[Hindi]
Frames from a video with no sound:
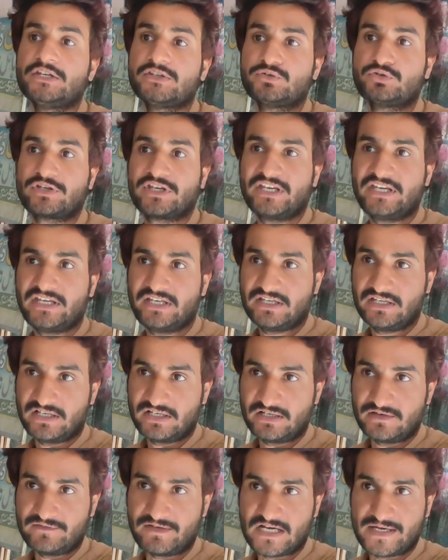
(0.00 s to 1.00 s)
क्योंकि
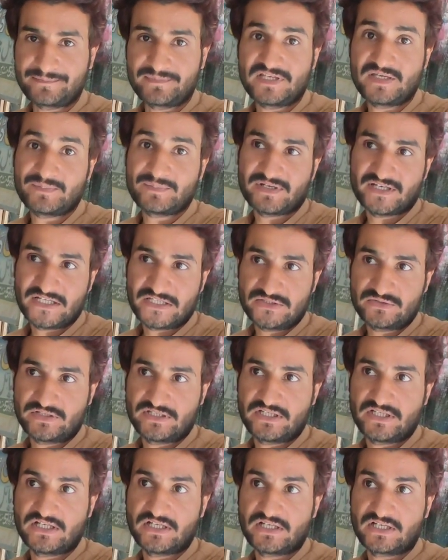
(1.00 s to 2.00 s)
आवाम के पास जो
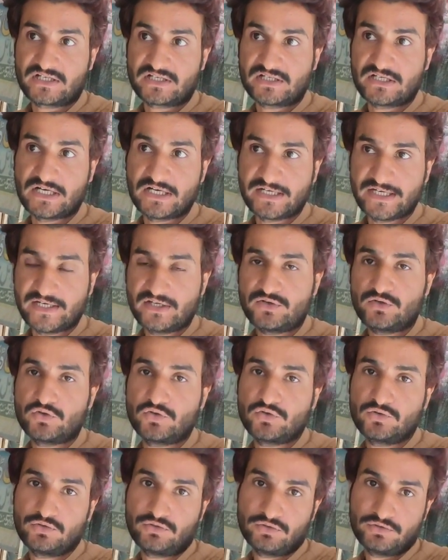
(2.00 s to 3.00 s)
है ना खाने
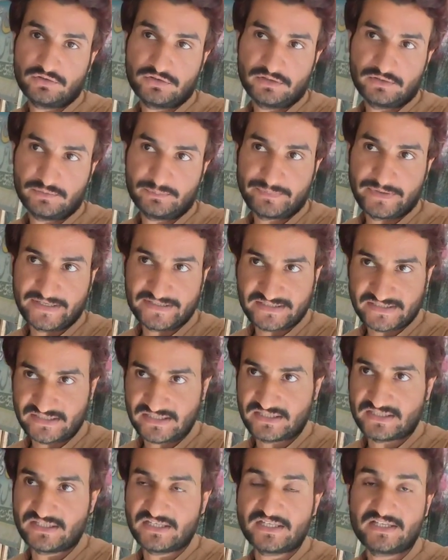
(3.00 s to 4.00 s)
को पैसे
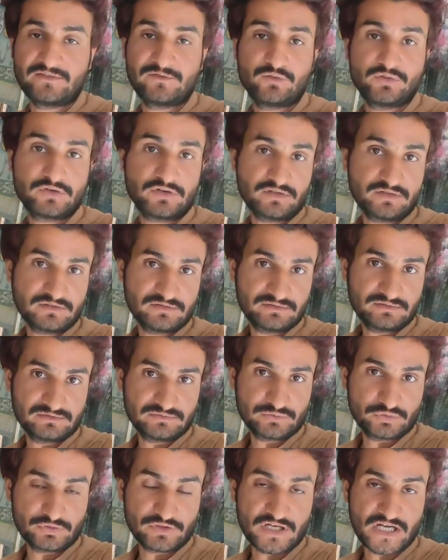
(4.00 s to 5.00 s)
नहीं है वो
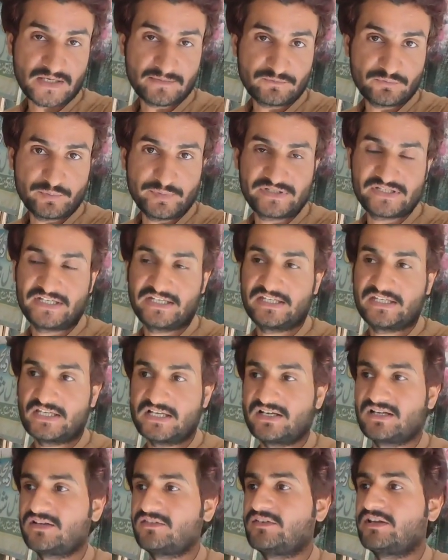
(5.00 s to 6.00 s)
तो काम बेचारे
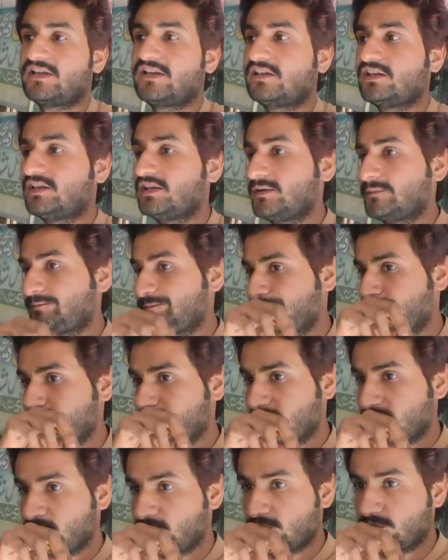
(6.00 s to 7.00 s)
क्या करवाएंगे
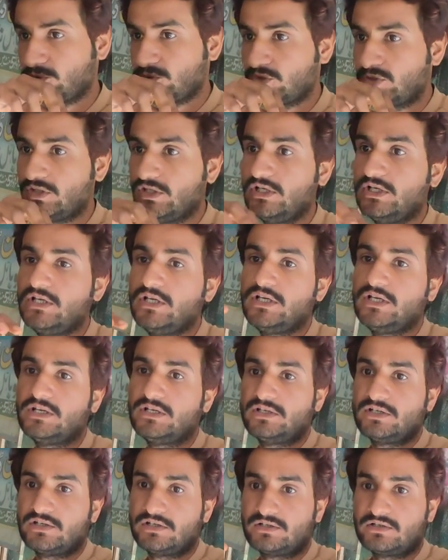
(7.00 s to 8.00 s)
तो
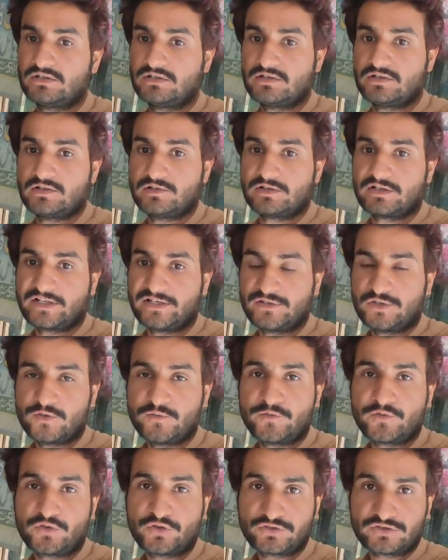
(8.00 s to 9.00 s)
ख़रीदो
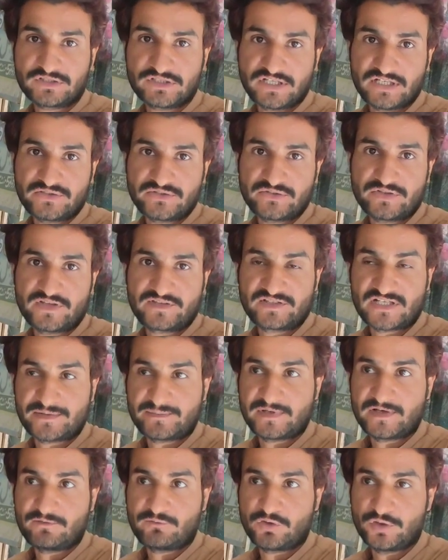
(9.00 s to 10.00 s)
फरोख्त का जो
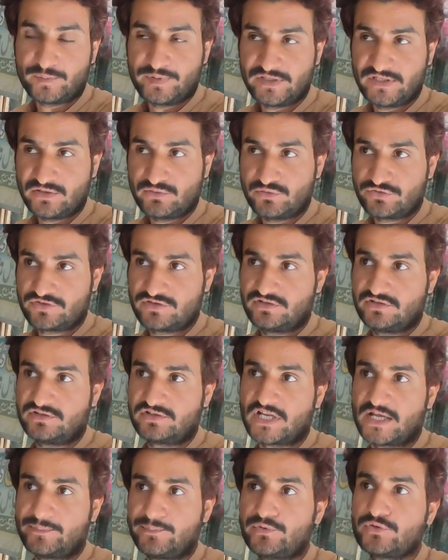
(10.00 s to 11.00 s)
सिस्टम है वो भी कुछ
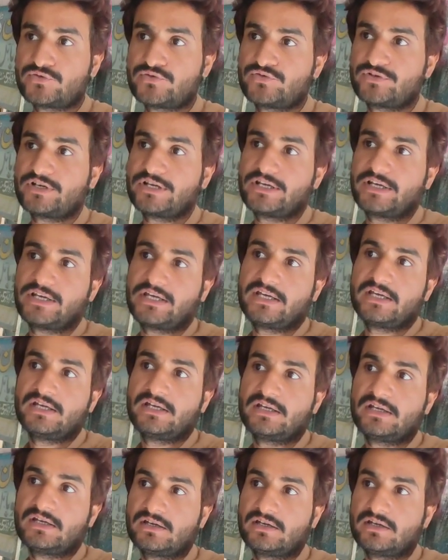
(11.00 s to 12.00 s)
ठप हो चुका है
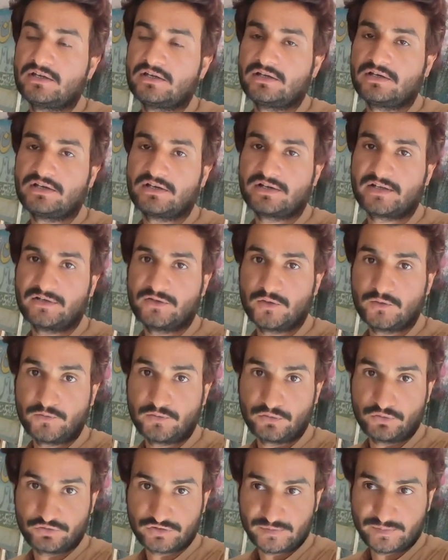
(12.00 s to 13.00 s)
ख़रीदो
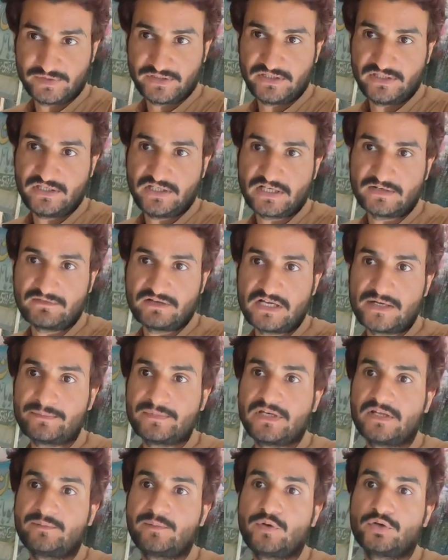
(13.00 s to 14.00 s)
फरोख्त भी आवाम
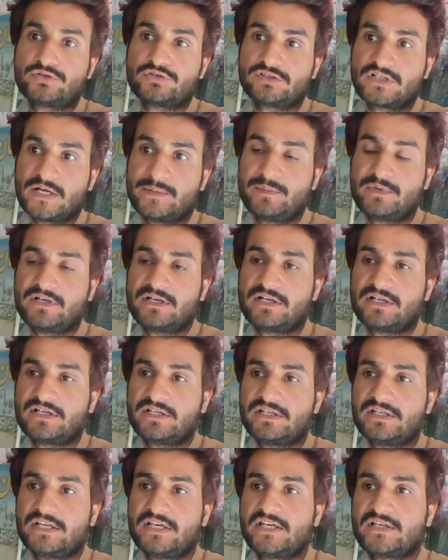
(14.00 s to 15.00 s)
ने बहुत कम कर
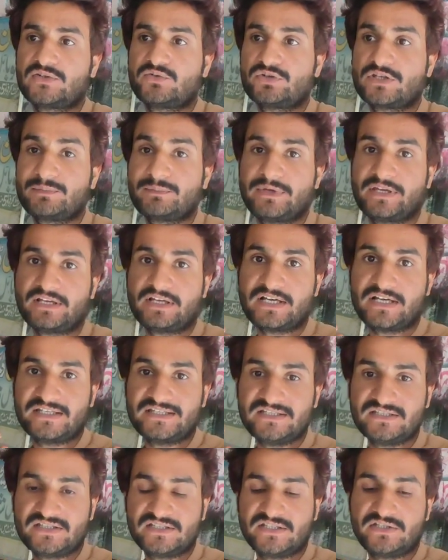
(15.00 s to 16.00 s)
दी है क्योंकि
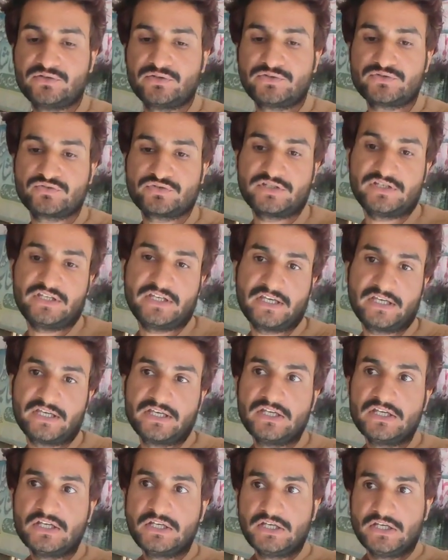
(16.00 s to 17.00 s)
महंगाई इतनी हो चुकी है
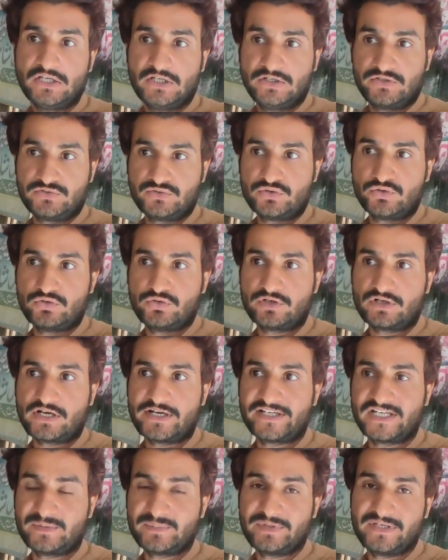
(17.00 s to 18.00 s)
जो
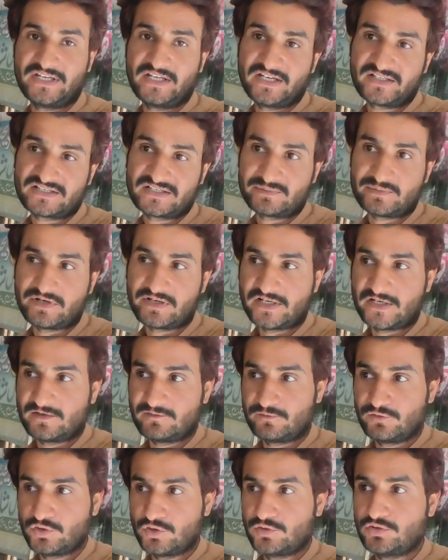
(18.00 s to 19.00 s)
खाने पीने का सामान है
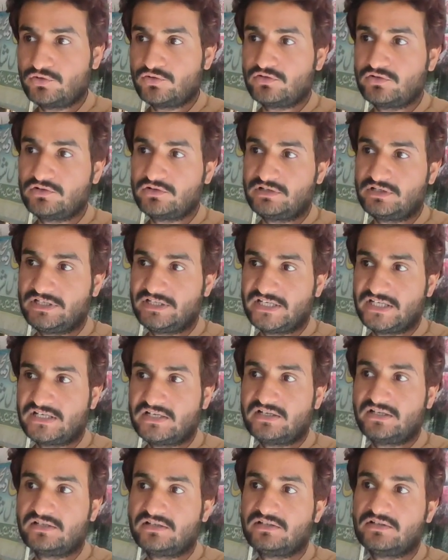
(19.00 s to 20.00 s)
वो लेना
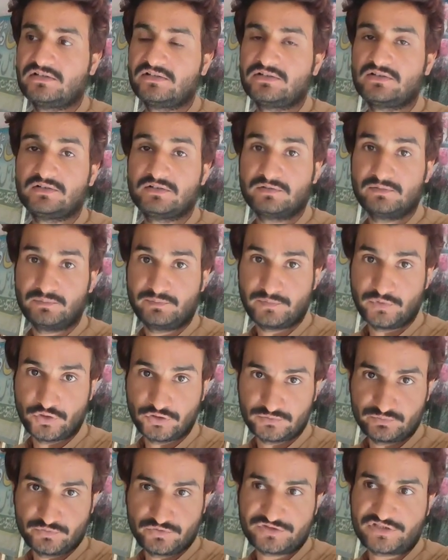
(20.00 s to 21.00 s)

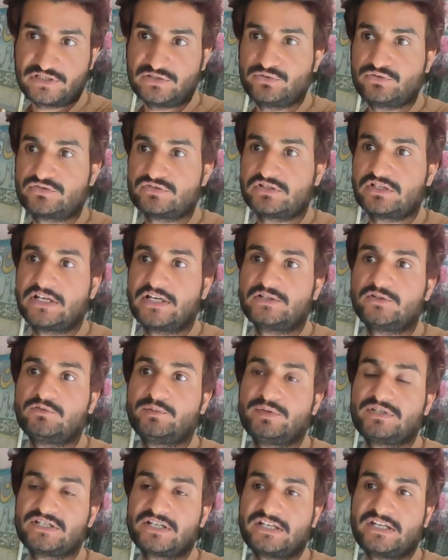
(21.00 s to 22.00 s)
बहुत मुश्किल हो चुका है तो
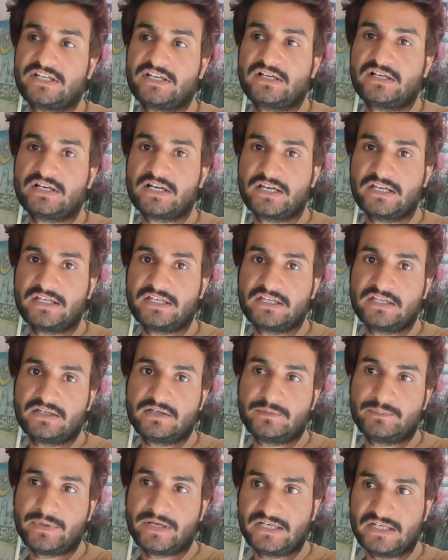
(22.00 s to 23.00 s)
बेचारे खाएं
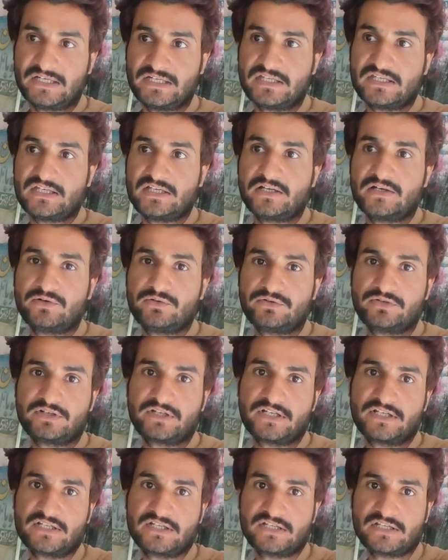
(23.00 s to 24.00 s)
पहने क्या और
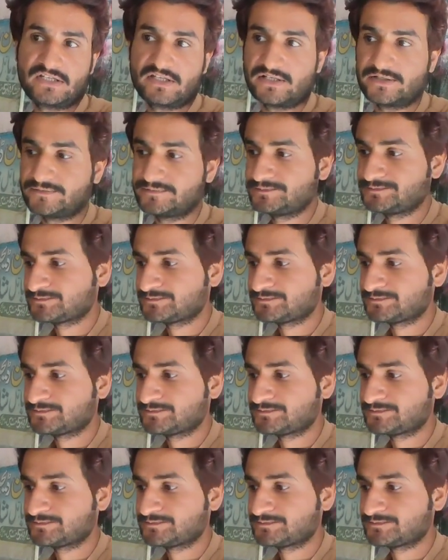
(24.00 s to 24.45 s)
ख़रीदें क्या